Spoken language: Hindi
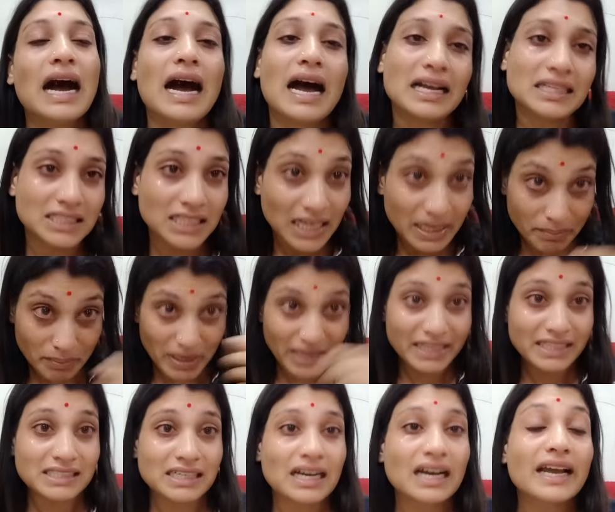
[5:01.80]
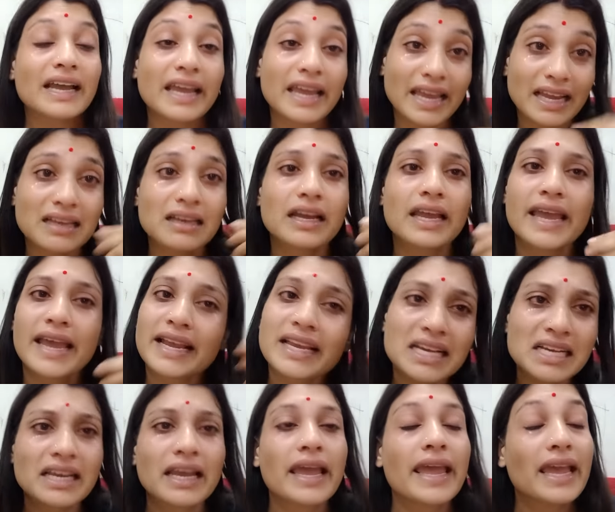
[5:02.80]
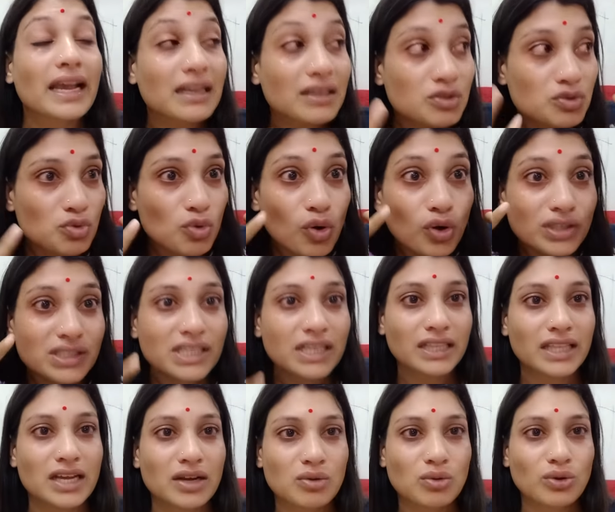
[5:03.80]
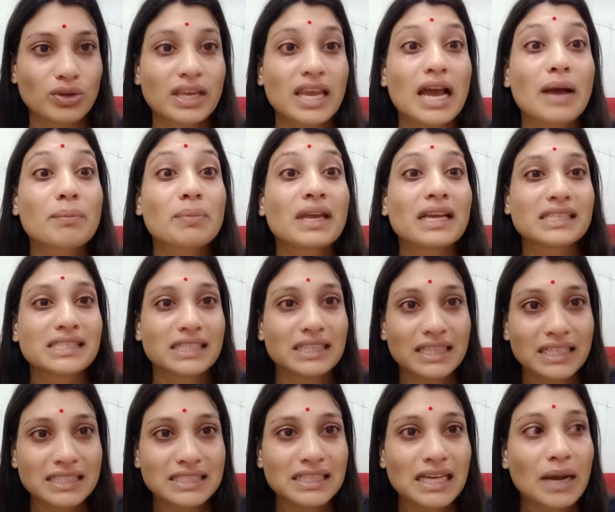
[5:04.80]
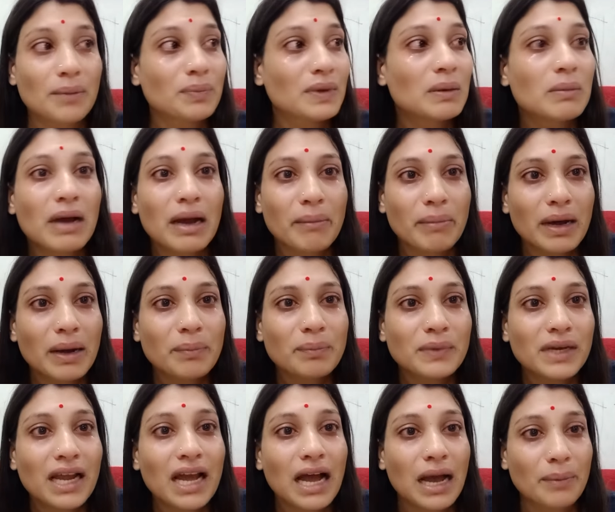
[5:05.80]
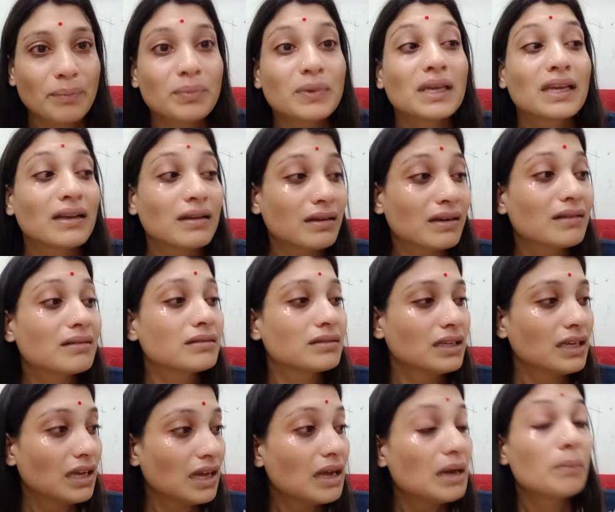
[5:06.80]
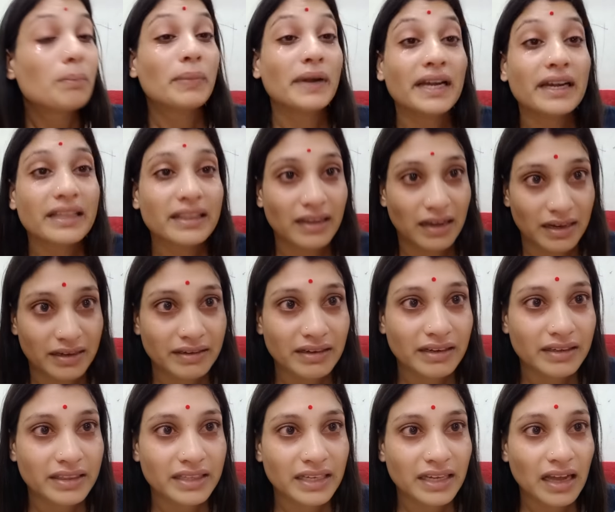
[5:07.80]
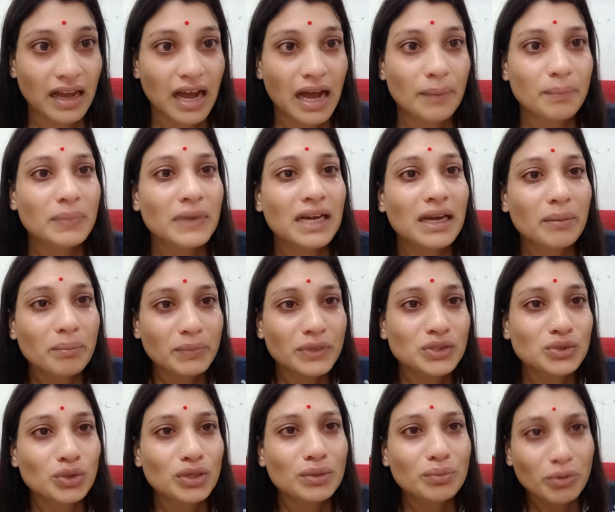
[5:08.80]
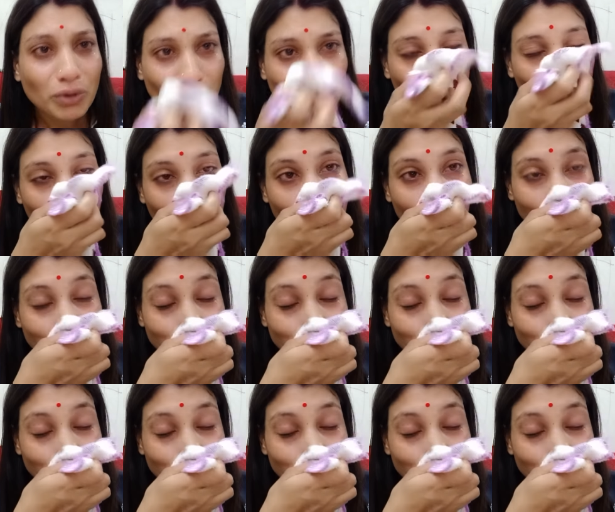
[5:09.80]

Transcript: आज मेरी जगह एक एक ही एक सोच के देखो कि आपके जीते जी आपके माँ बाप ने आपकी पिंडदान कर दी है आपकी लंबी चोरी फोटो पे